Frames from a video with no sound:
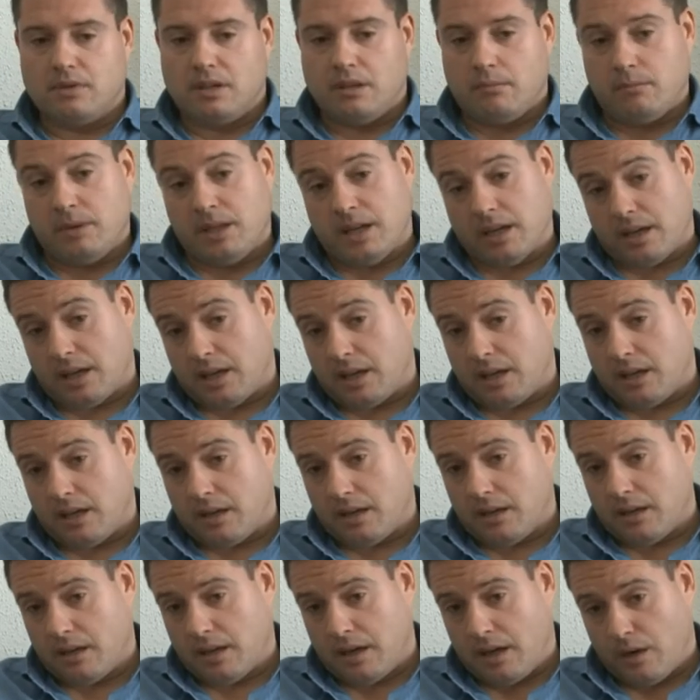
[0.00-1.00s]
y mira
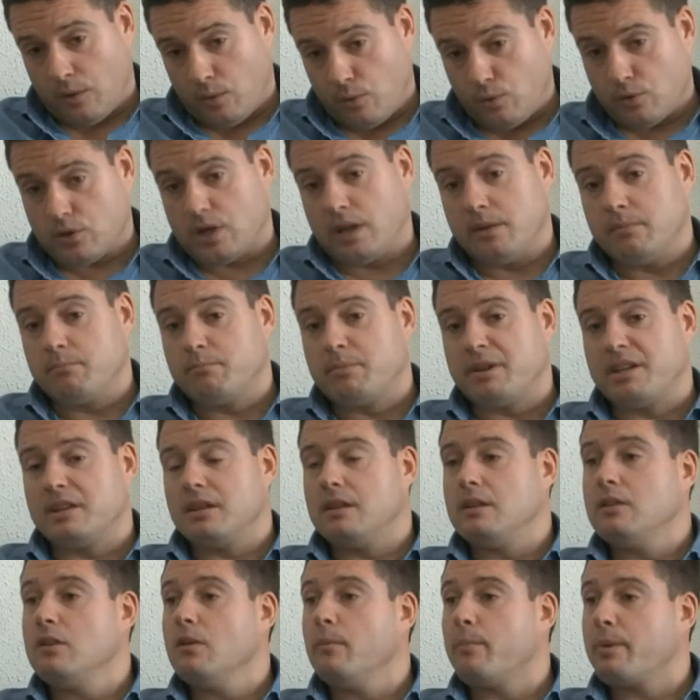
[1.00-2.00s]
que algunos han
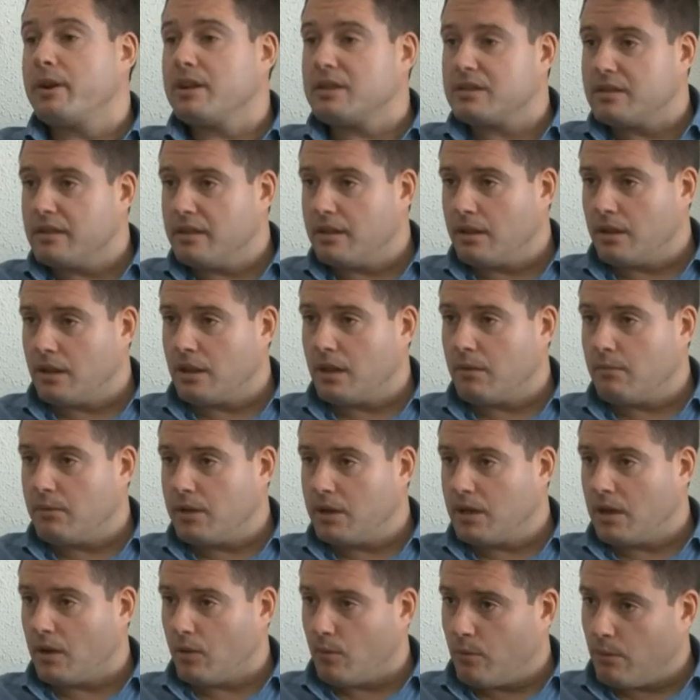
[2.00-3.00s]
pretendido prescindir de
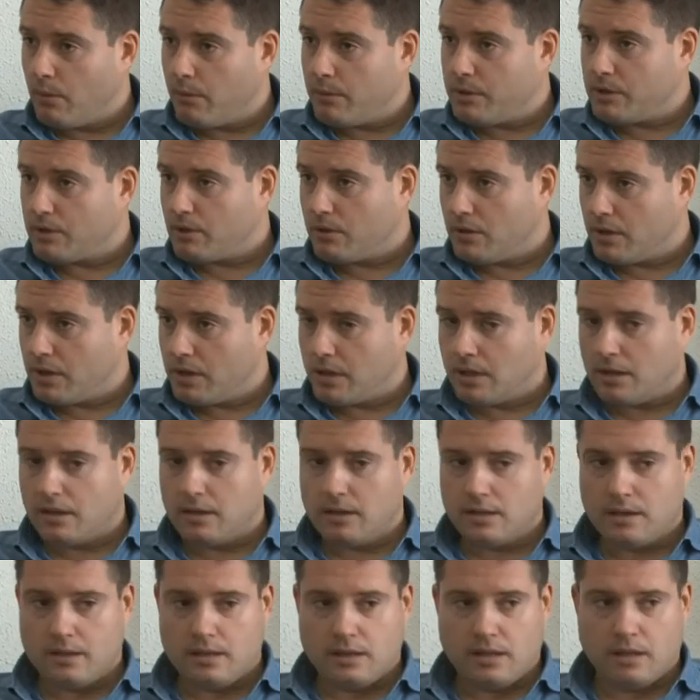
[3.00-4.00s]
mí en algún momento
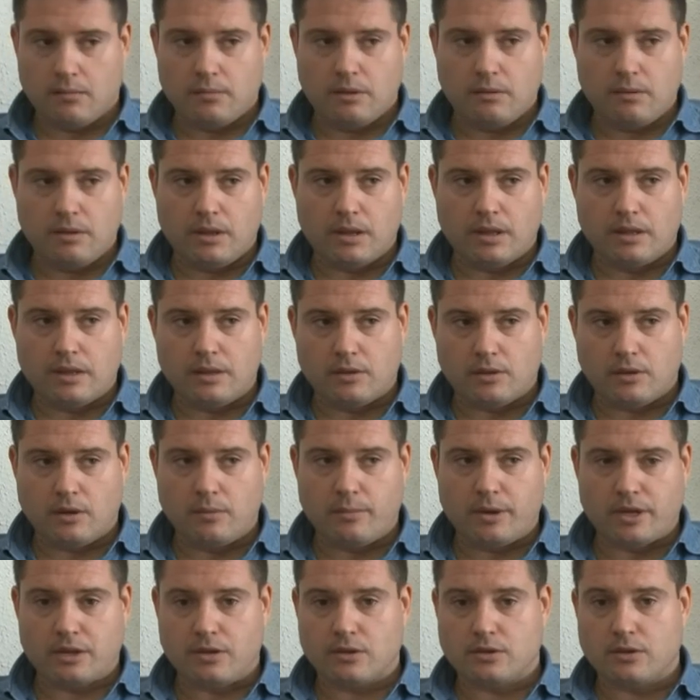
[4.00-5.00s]
de, mi vida dentro
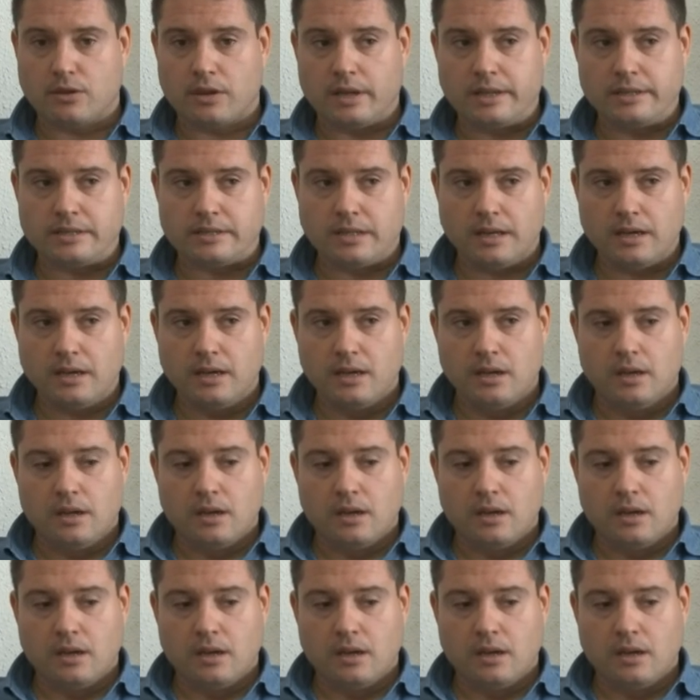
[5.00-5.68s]
del Partido Socialista,